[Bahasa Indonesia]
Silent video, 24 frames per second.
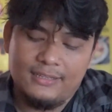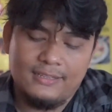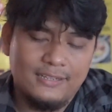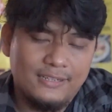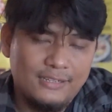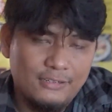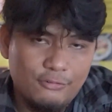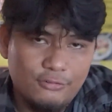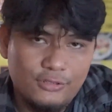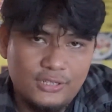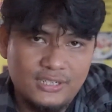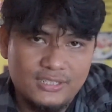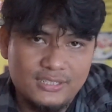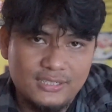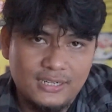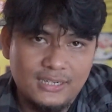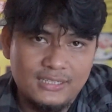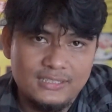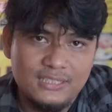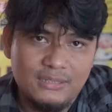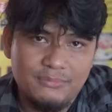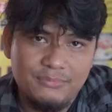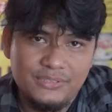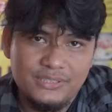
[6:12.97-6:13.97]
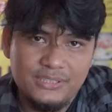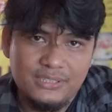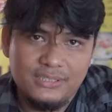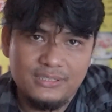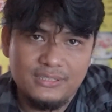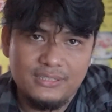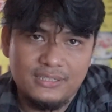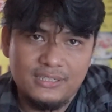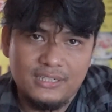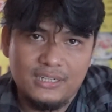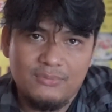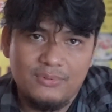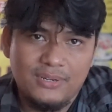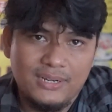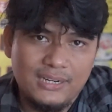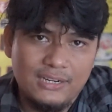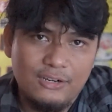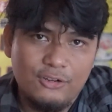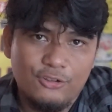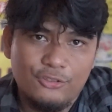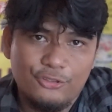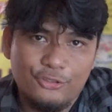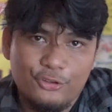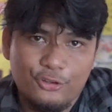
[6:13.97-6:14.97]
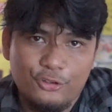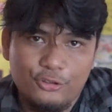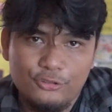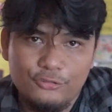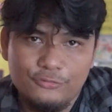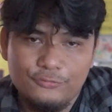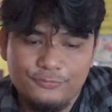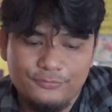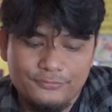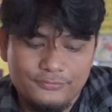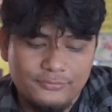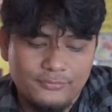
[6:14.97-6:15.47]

jadi udah sengaja mesen di sini nggak pakai lontong